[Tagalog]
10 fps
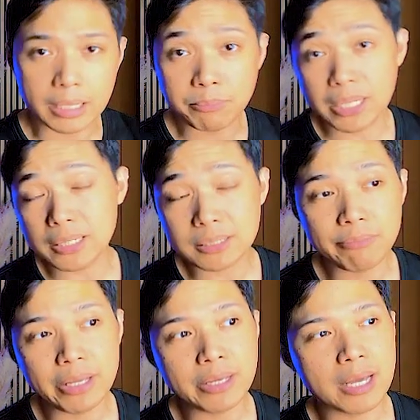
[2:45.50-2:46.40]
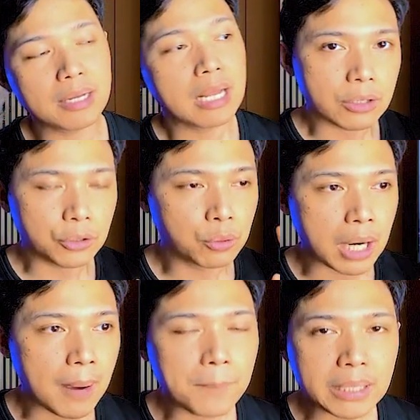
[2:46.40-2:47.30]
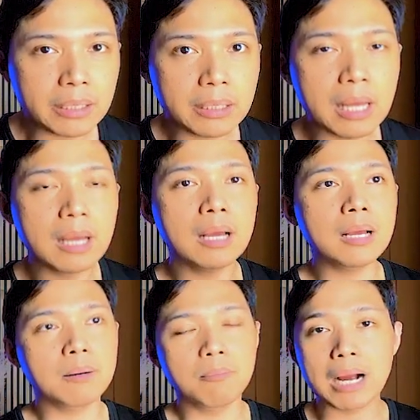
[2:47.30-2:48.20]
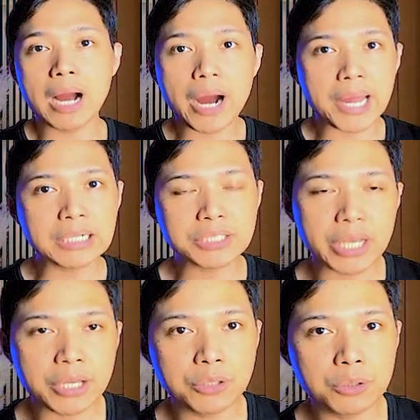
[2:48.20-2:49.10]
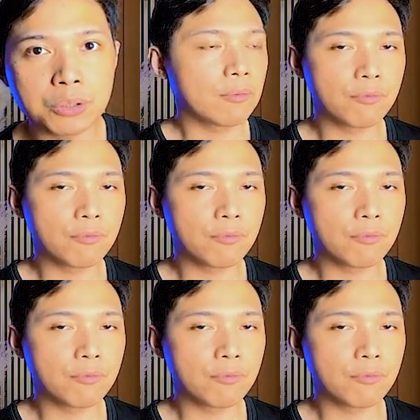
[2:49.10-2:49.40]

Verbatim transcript: ang ibig lang sabihin niyan, yung company na mag-hire sa inyo